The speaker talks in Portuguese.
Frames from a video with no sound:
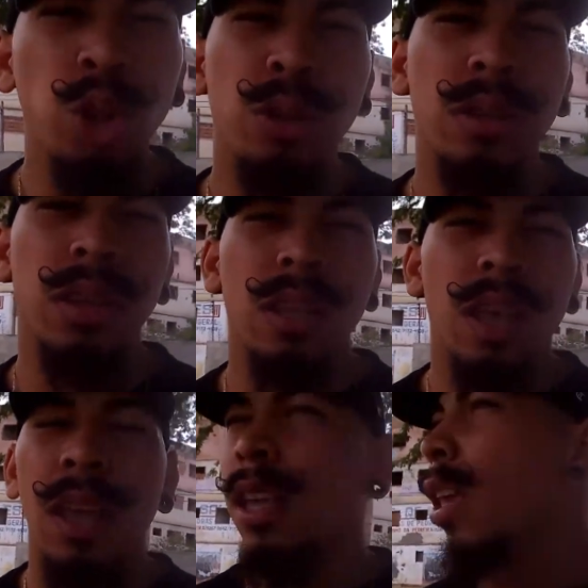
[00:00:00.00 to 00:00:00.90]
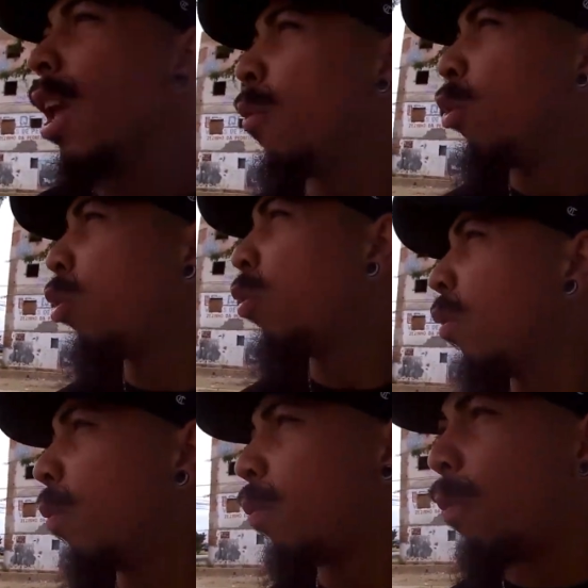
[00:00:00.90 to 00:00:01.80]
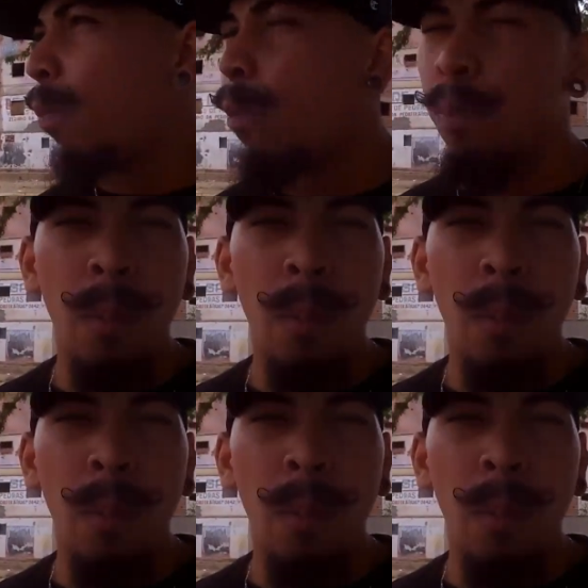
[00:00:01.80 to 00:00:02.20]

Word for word: que é muito, que é muito